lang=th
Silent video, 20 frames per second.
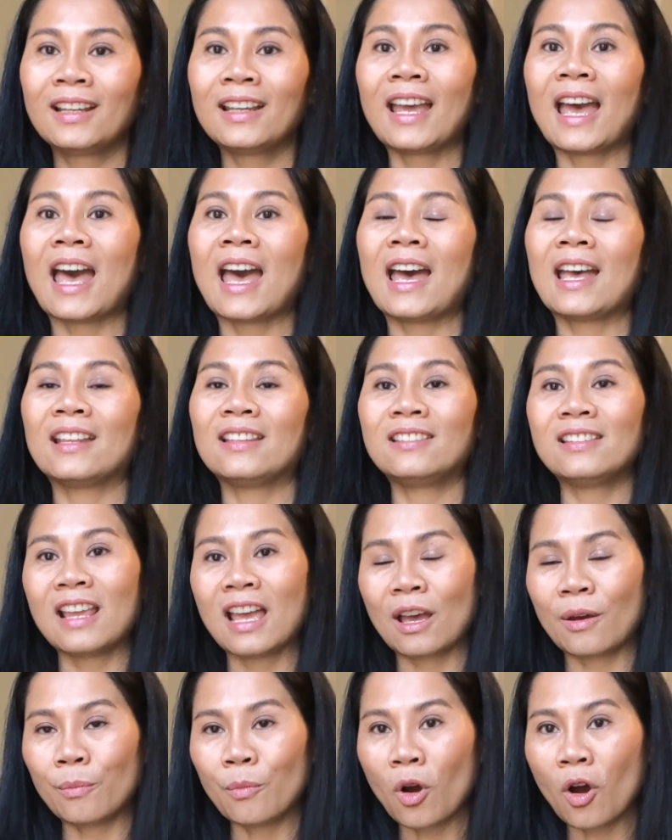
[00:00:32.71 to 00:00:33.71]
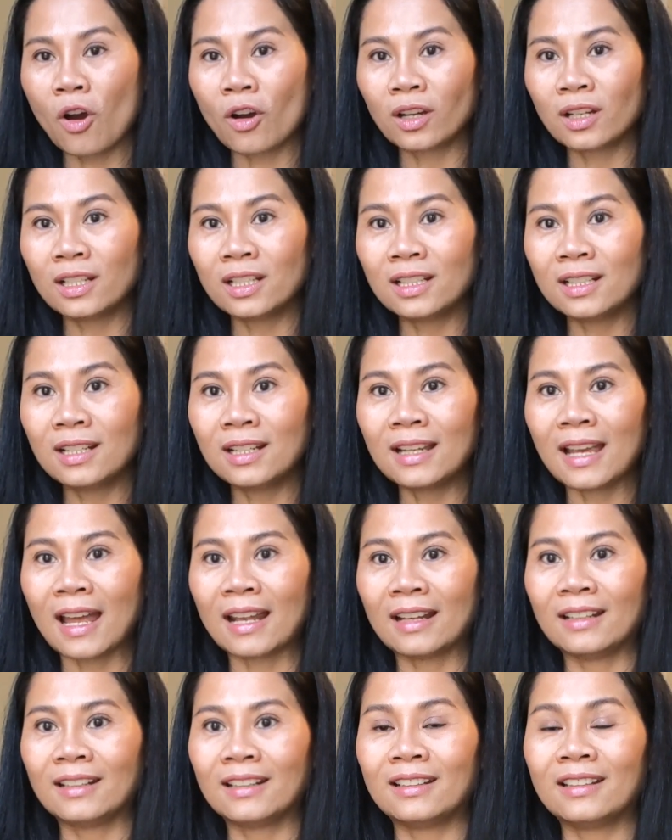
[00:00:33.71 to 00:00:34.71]
กะจะบอกคือกัน
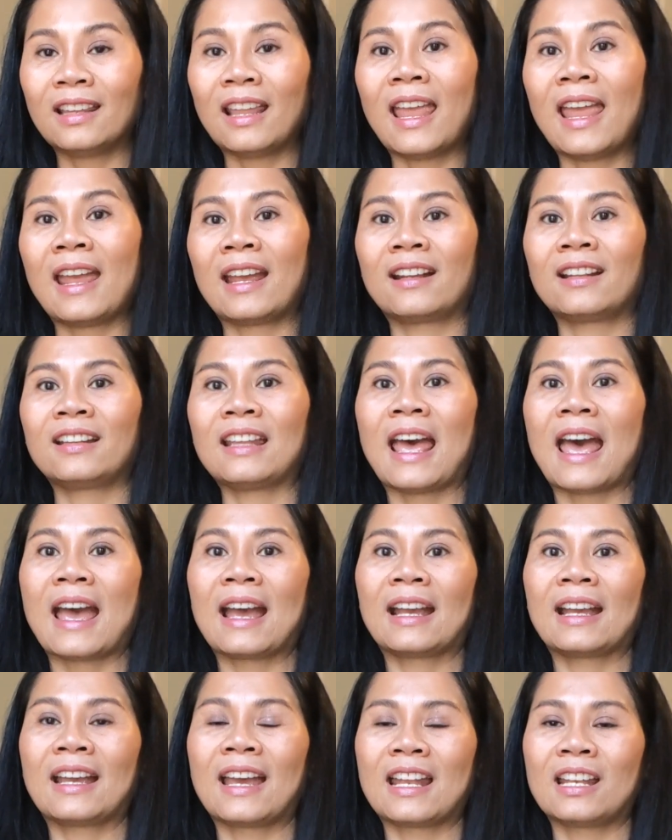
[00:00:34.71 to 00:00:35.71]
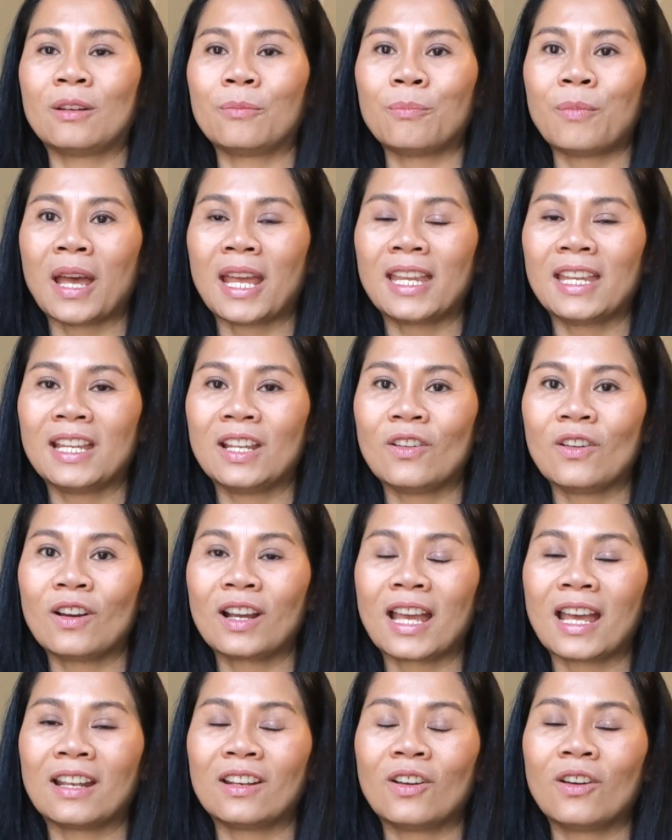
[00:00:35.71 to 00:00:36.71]
แตกต่าง กันไปเนาะ
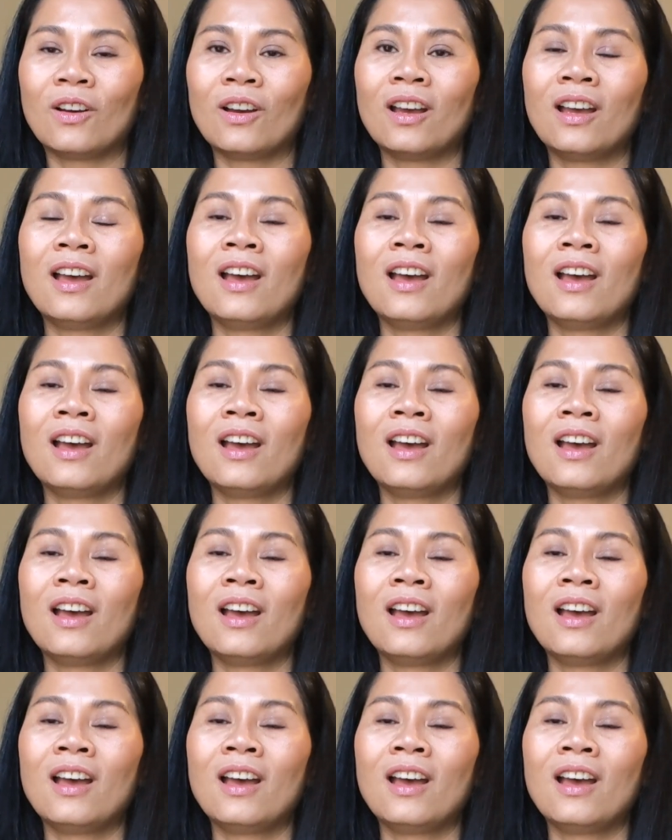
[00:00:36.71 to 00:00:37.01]
ค่ะเนาะ